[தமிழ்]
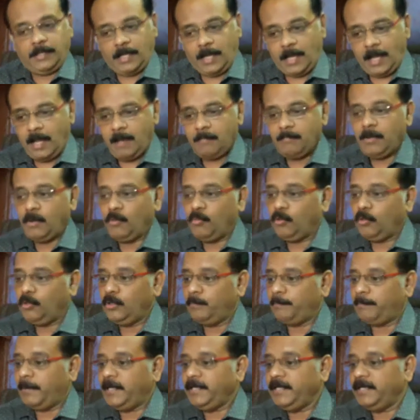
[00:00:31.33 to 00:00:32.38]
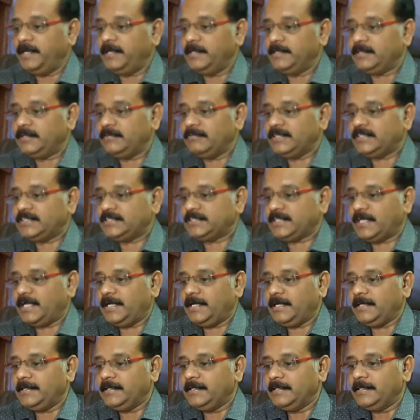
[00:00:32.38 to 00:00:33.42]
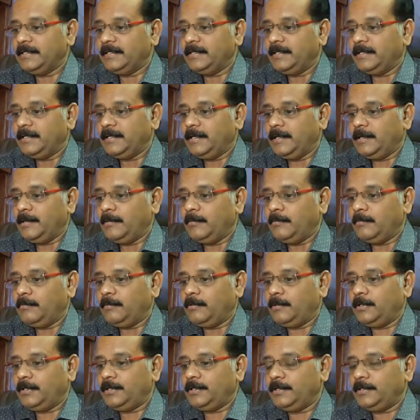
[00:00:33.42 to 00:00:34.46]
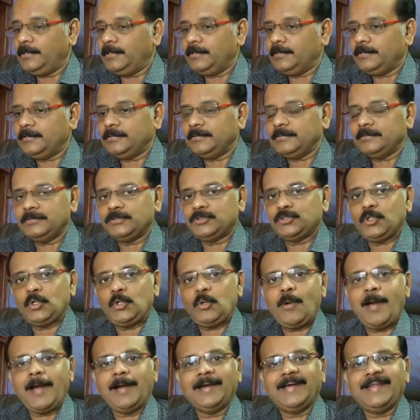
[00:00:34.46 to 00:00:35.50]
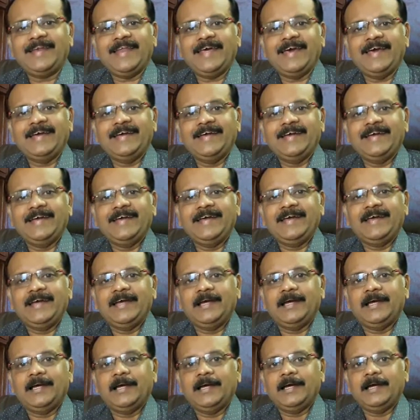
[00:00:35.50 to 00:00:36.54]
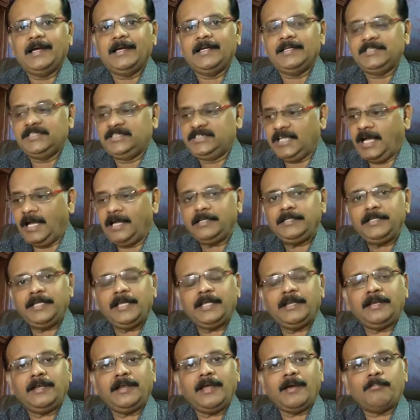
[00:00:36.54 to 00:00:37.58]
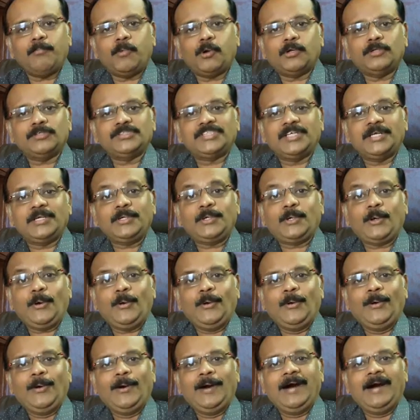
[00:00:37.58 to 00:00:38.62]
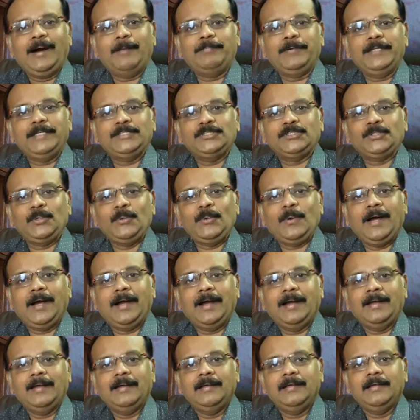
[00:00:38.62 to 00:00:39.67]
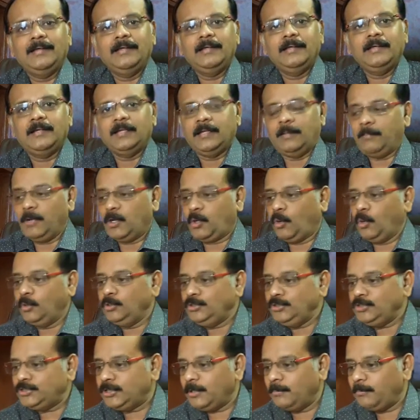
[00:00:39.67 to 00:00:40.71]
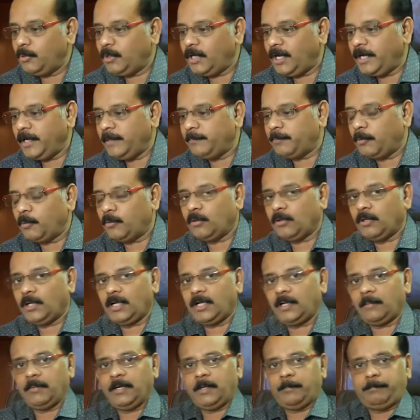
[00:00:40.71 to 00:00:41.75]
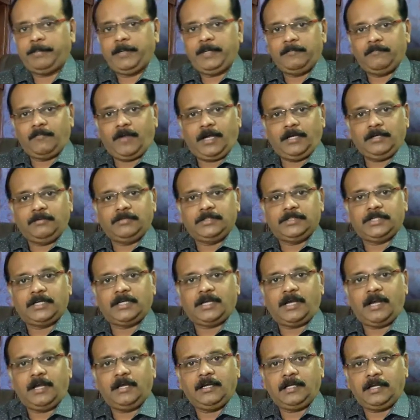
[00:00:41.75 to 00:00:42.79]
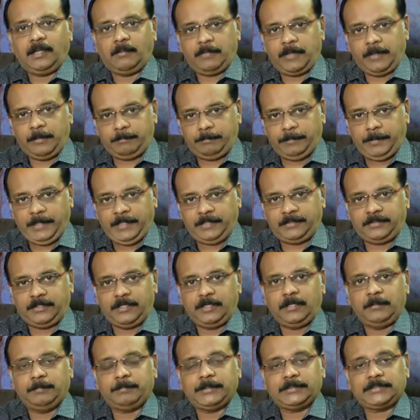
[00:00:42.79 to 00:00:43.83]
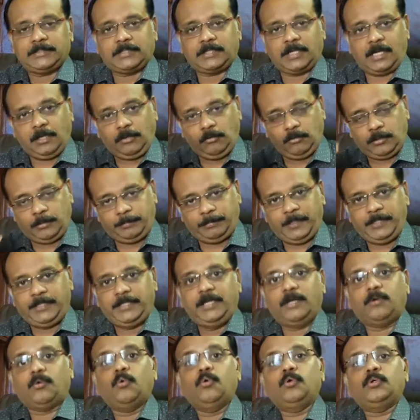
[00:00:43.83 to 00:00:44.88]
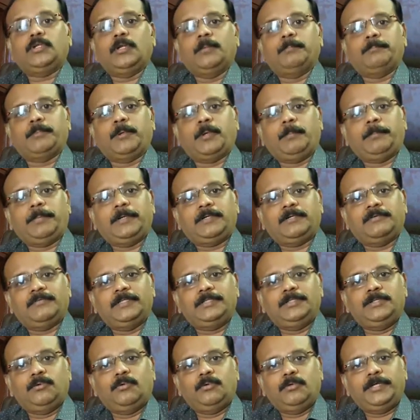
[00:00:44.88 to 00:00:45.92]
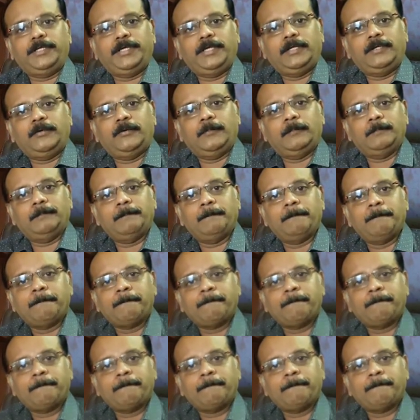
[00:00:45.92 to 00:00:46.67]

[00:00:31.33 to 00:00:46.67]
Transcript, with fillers: நாம் ஒரு படி எடுத்து வச்சா ஒரு சொல்லுவாங்கல்ல ஜான் ஏறுனா முனம் செருக்கும் அப்படின்னு சொல்லுவாங்க நம்ம கொஞ்சம் முன்னாடி போனோம் நமக்கு பின்வாங்குவதற்காக நம்மை பிடித்து இழுப்பதற்காக ஒரு பெரிய கூட்டம் புறப்பட்டு வந்து கொண்டே இருக்கும்